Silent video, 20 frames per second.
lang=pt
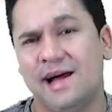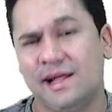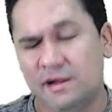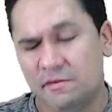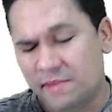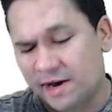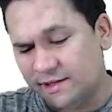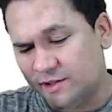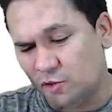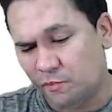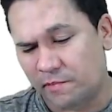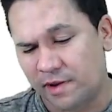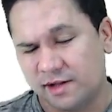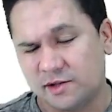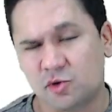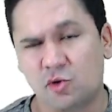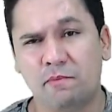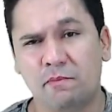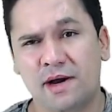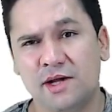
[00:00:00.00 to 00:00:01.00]
nada, mas eu
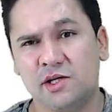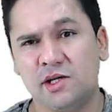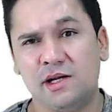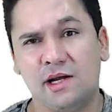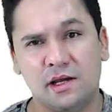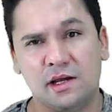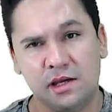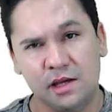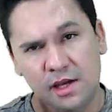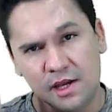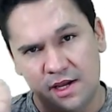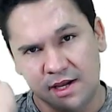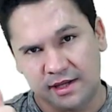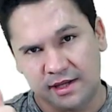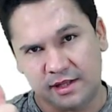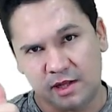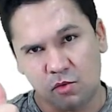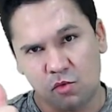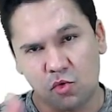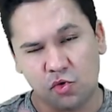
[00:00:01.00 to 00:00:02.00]
peço, compartilha aí
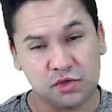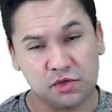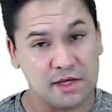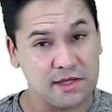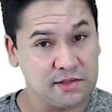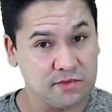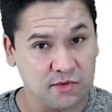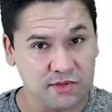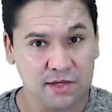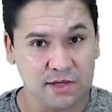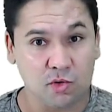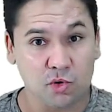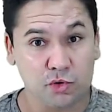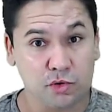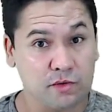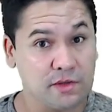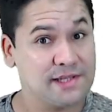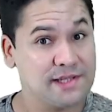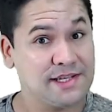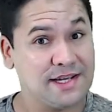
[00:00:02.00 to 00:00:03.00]
e dê um gostei se você
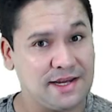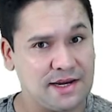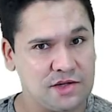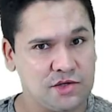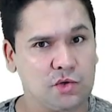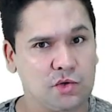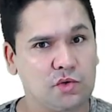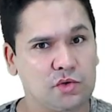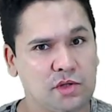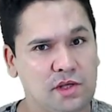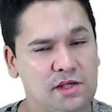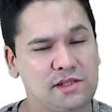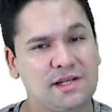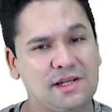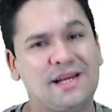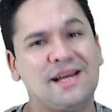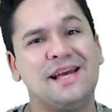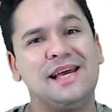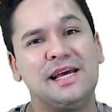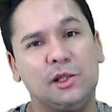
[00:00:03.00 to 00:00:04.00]
gostou dessa grande
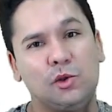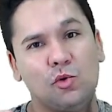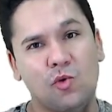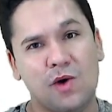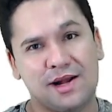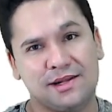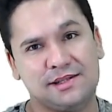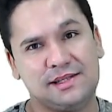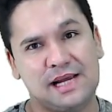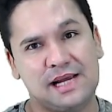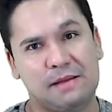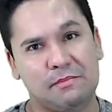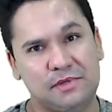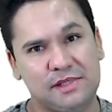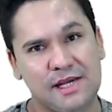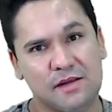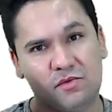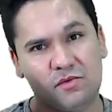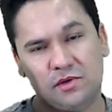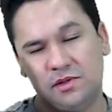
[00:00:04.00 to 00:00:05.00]
notícia do
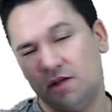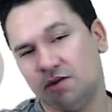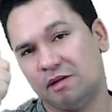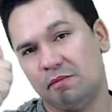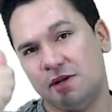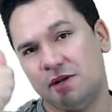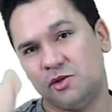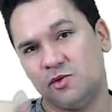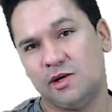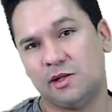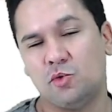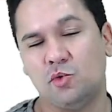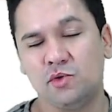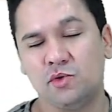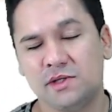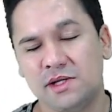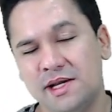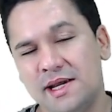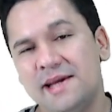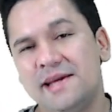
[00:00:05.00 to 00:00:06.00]
WhatsApp, certo? Deus abençoe a
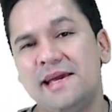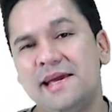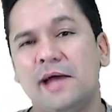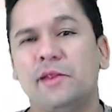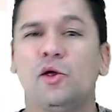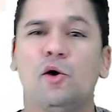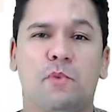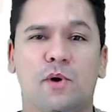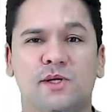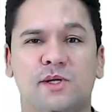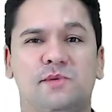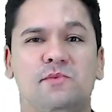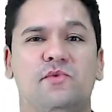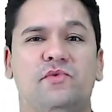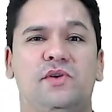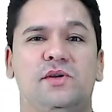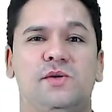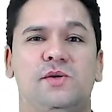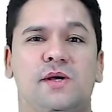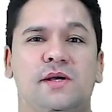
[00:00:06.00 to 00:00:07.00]
todos e até o
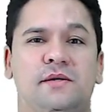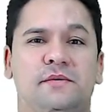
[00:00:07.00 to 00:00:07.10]
próximo vídeo,